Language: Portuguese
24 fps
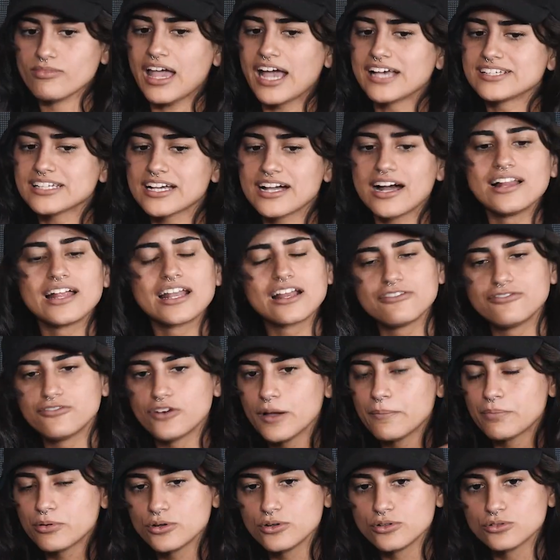Essa galera
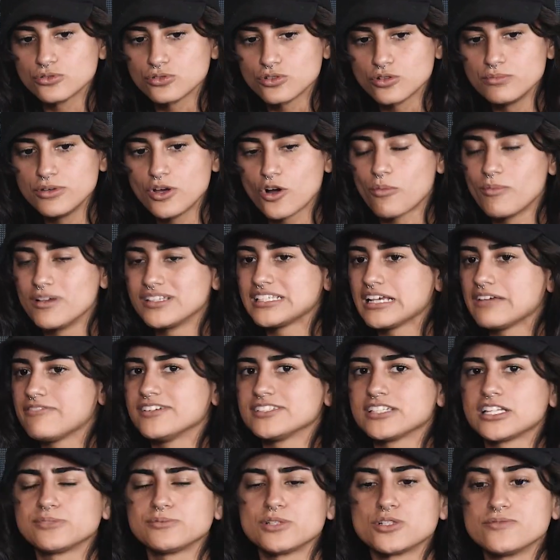foi pro YouTube, eu comecei
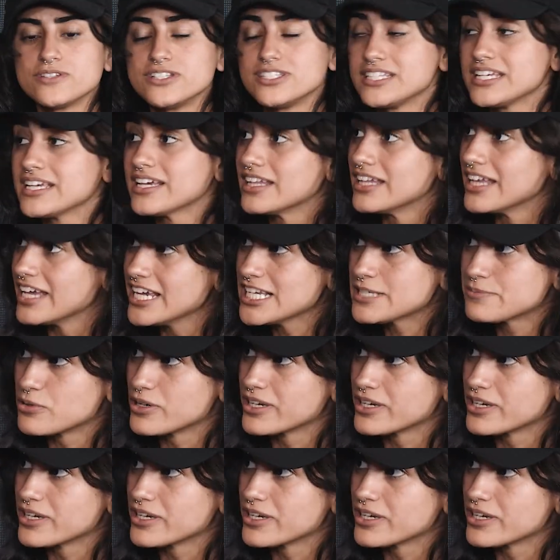fazendo meus vídeos em inglês,